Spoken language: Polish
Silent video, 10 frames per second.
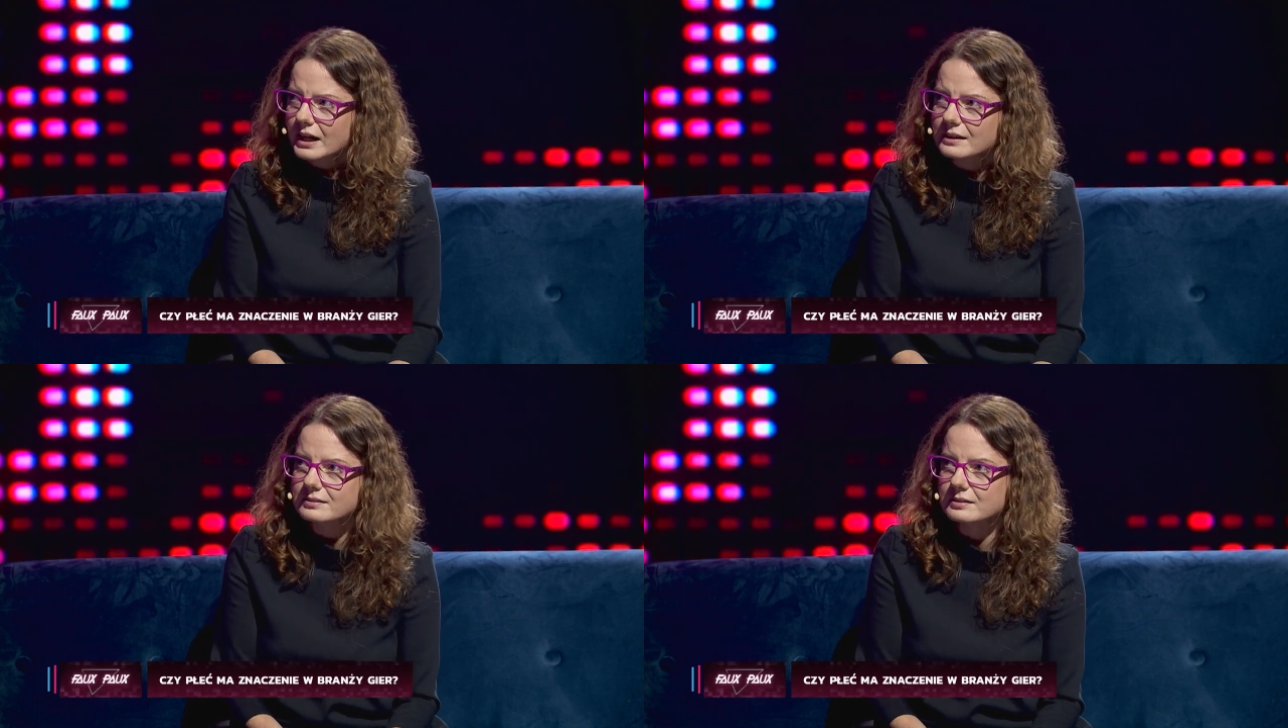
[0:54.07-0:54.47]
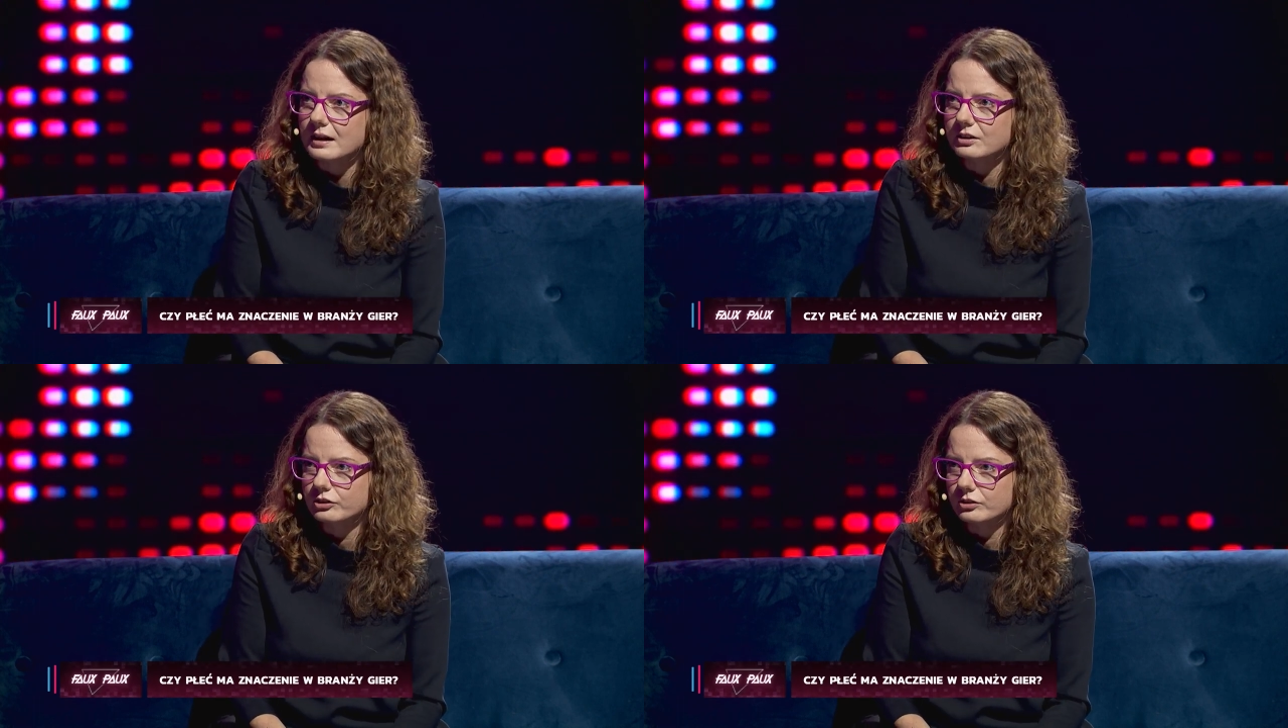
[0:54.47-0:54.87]
nie jest
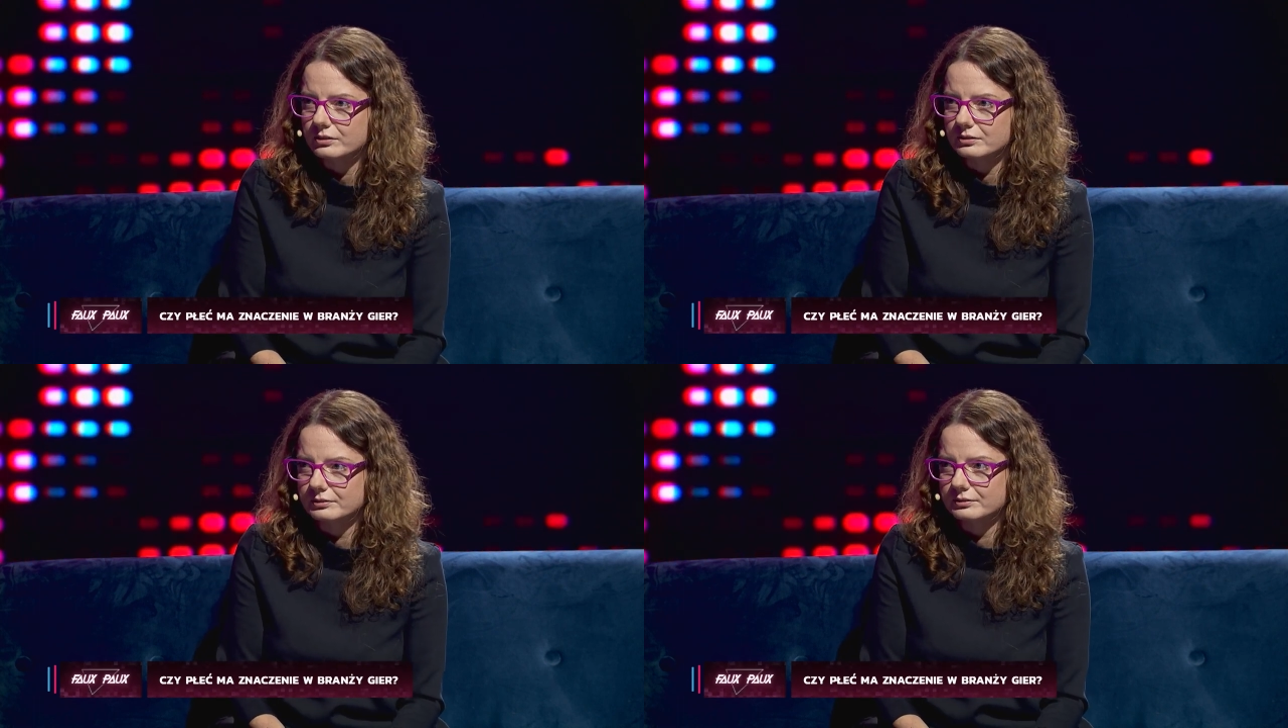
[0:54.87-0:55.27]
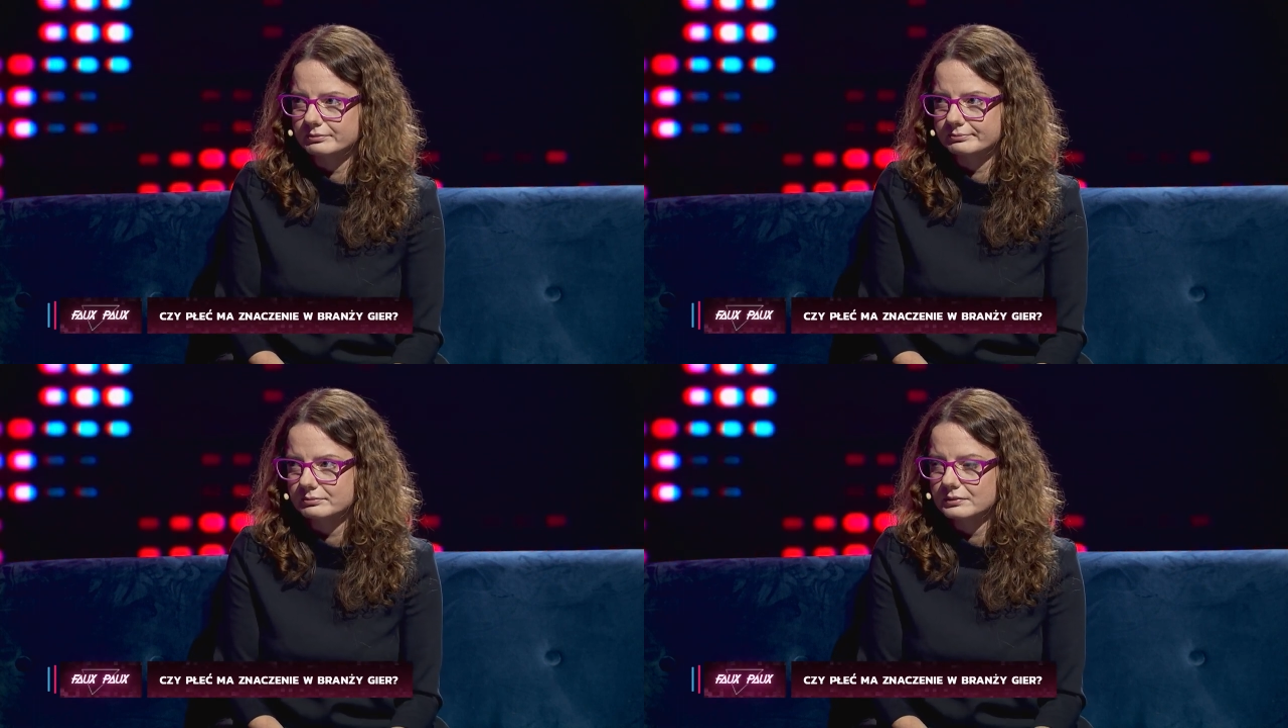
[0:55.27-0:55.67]
tak, że
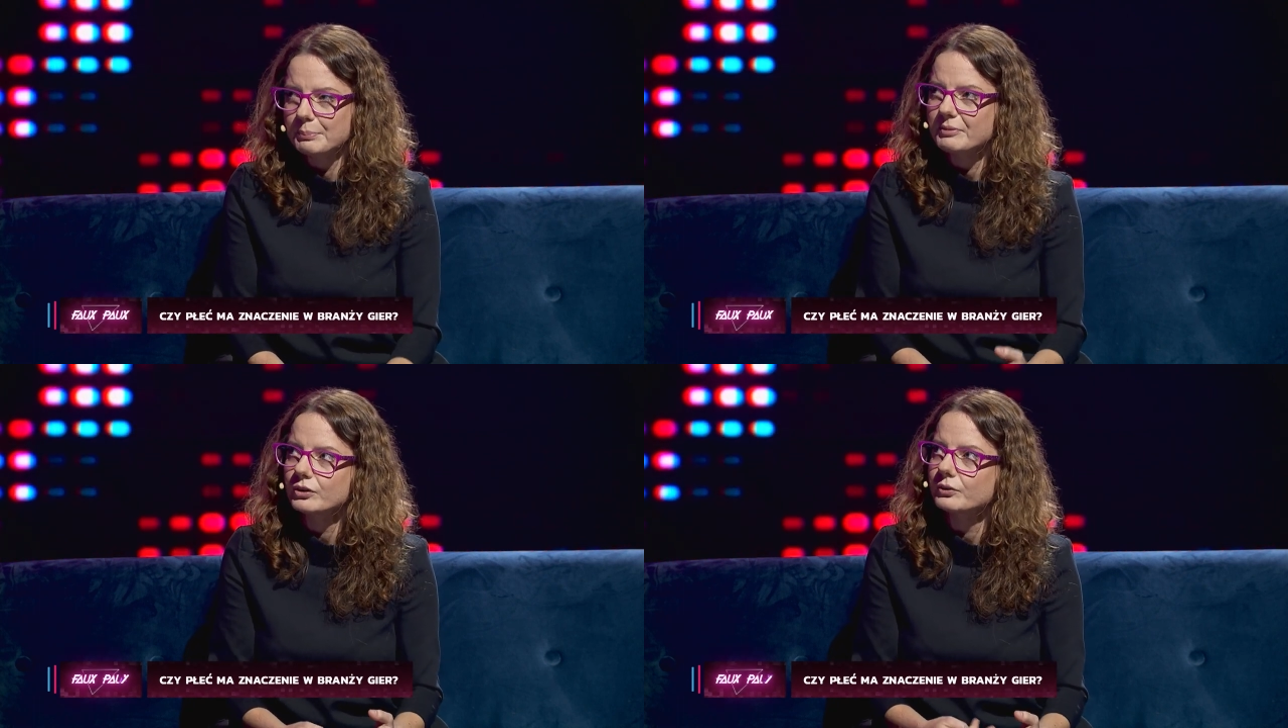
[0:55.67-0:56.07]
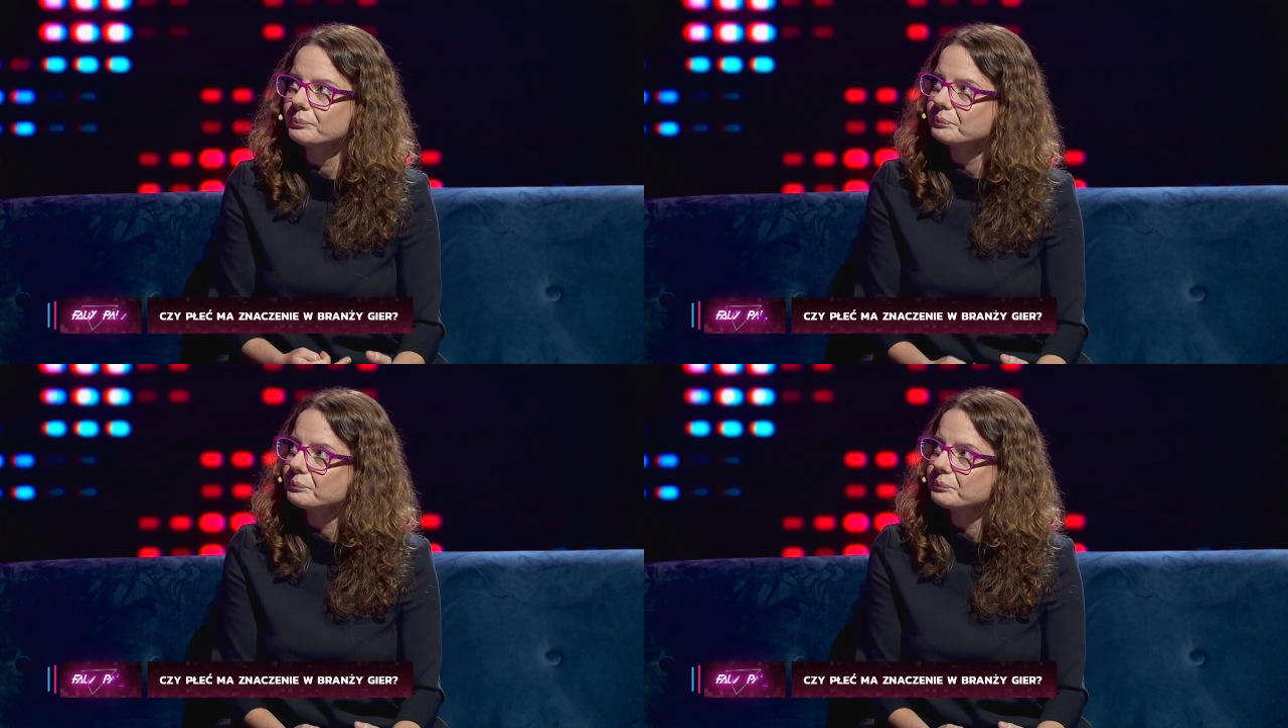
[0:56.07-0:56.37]
mm, na pewno